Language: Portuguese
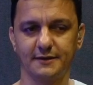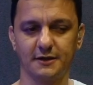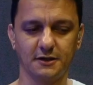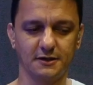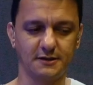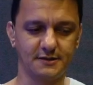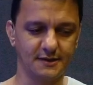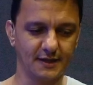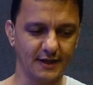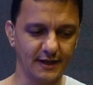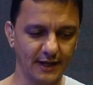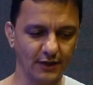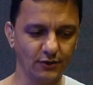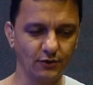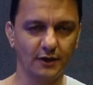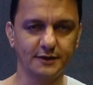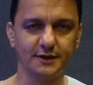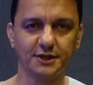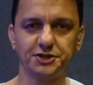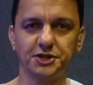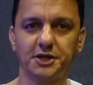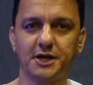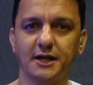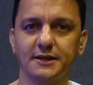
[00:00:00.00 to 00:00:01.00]
terceira
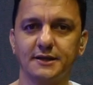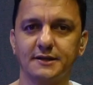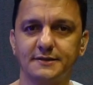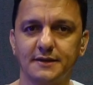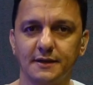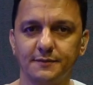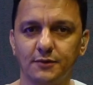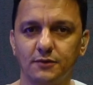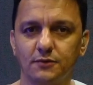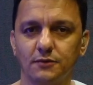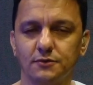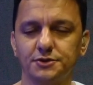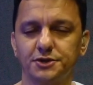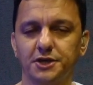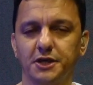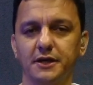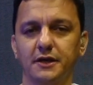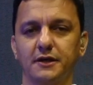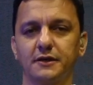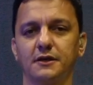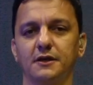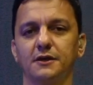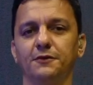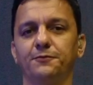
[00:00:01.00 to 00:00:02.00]
nota de cada
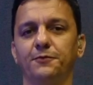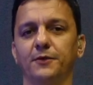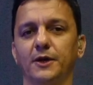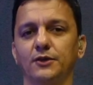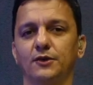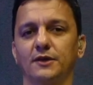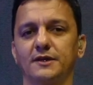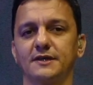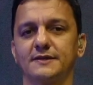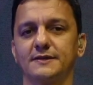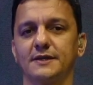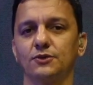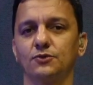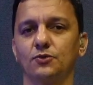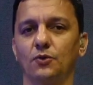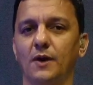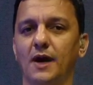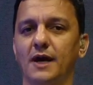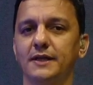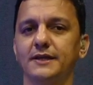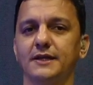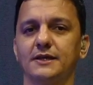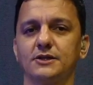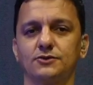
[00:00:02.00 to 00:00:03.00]
semicolcheio aqui foi a nota
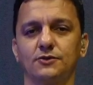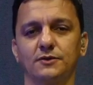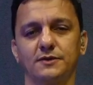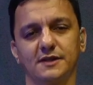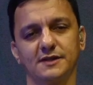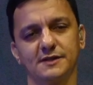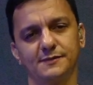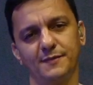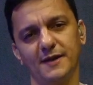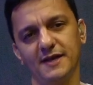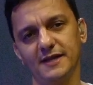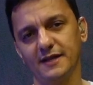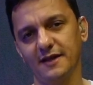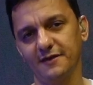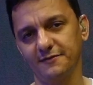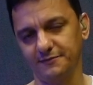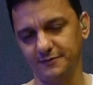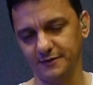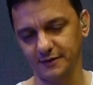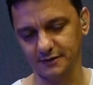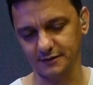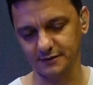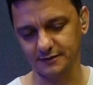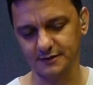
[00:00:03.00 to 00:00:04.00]
acentuada e as outras bem
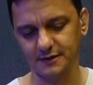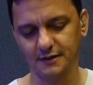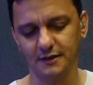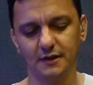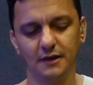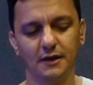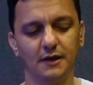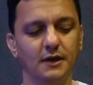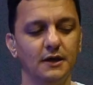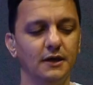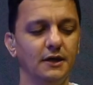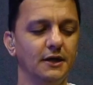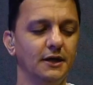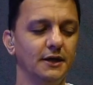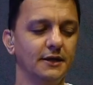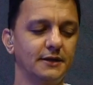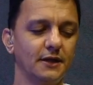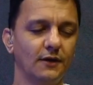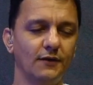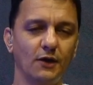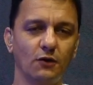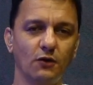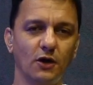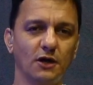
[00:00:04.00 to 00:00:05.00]
levinhas.
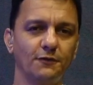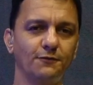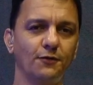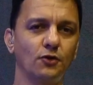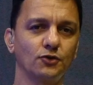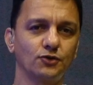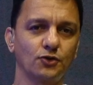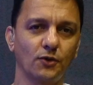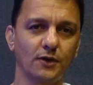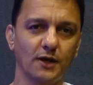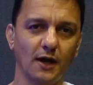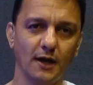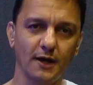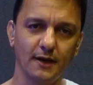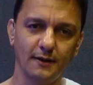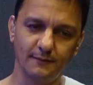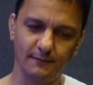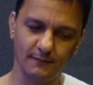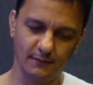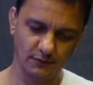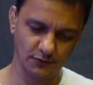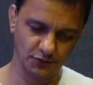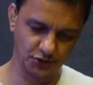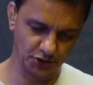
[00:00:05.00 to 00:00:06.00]
Então agora eu vou tocar
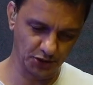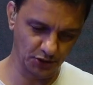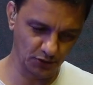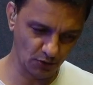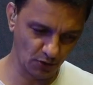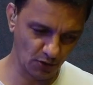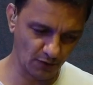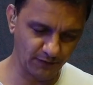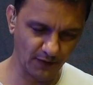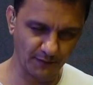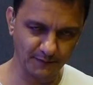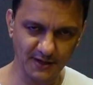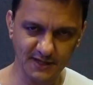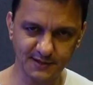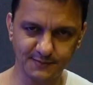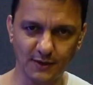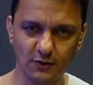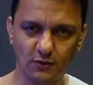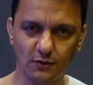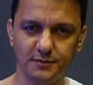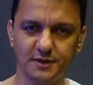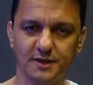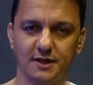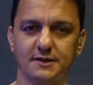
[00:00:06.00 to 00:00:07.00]
de novo a
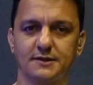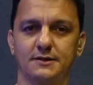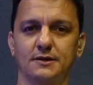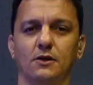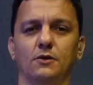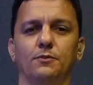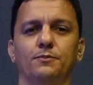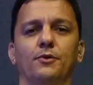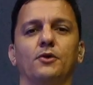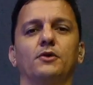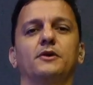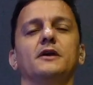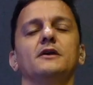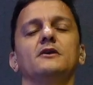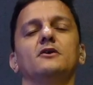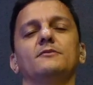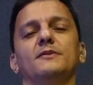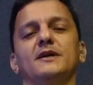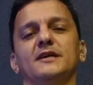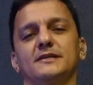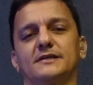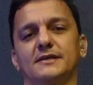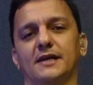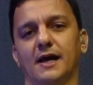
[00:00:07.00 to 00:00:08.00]
mesma combinação um pouquinho
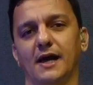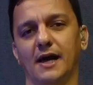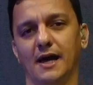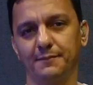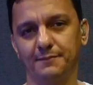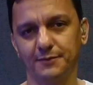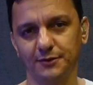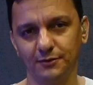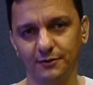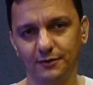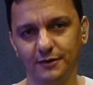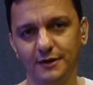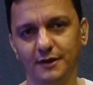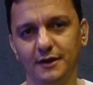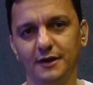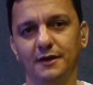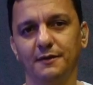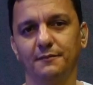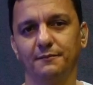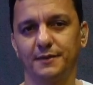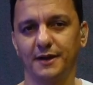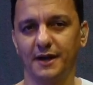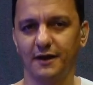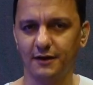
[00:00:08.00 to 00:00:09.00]
mais rápido
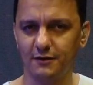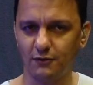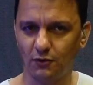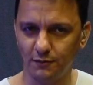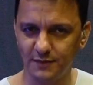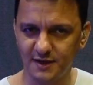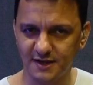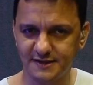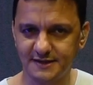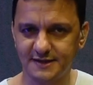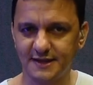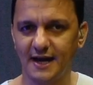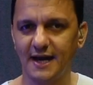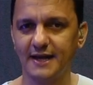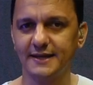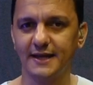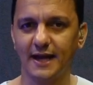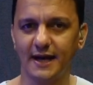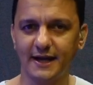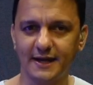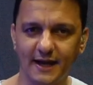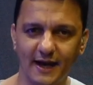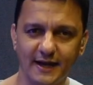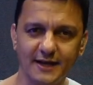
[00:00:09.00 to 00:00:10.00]
para começar a
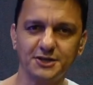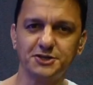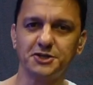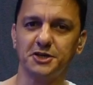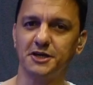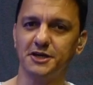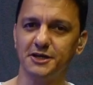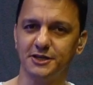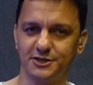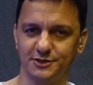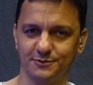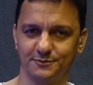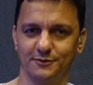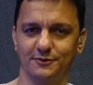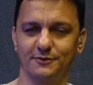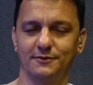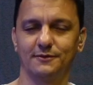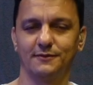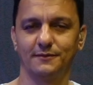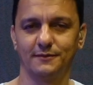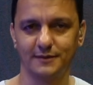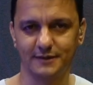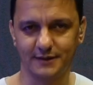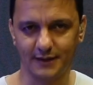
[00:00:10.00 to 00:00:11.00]
dar cara de ritmo,
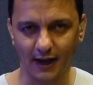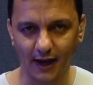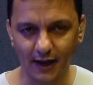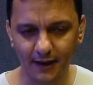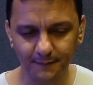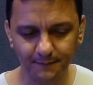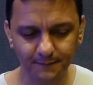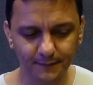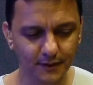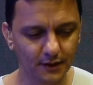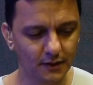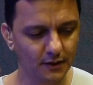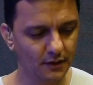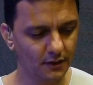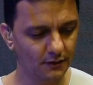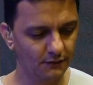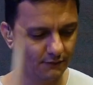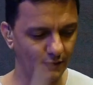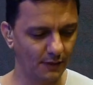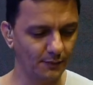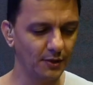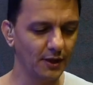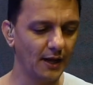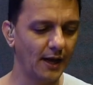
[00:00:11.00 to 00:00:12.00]
tá?
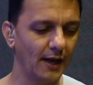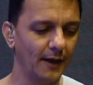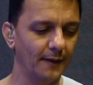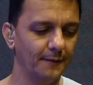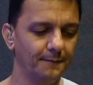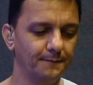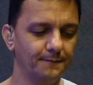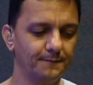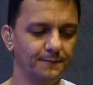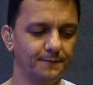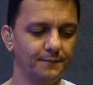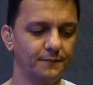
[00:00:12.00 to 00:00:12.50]
Vamos lá.